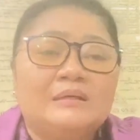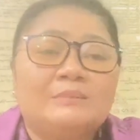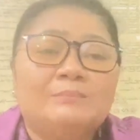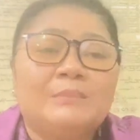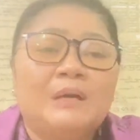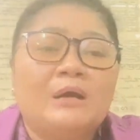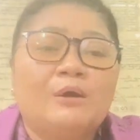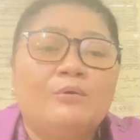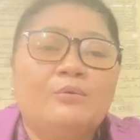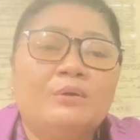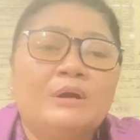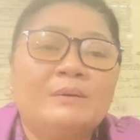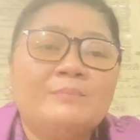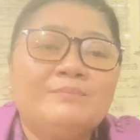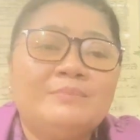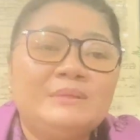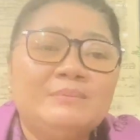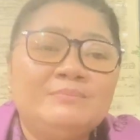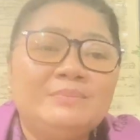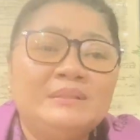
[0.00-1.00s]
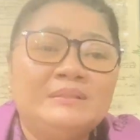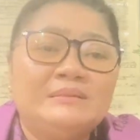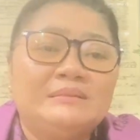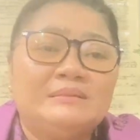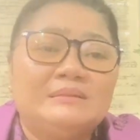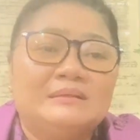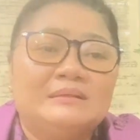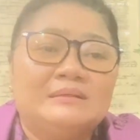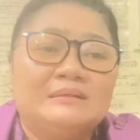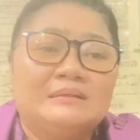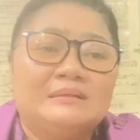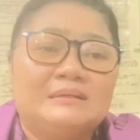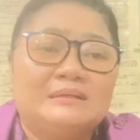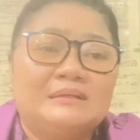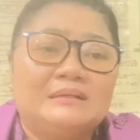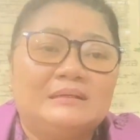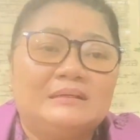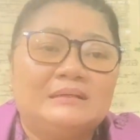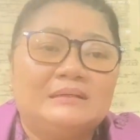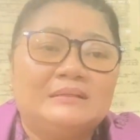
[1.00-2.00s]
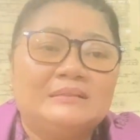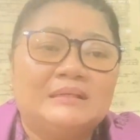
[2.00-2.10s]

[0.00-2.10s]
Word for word: bahwa bibit uh,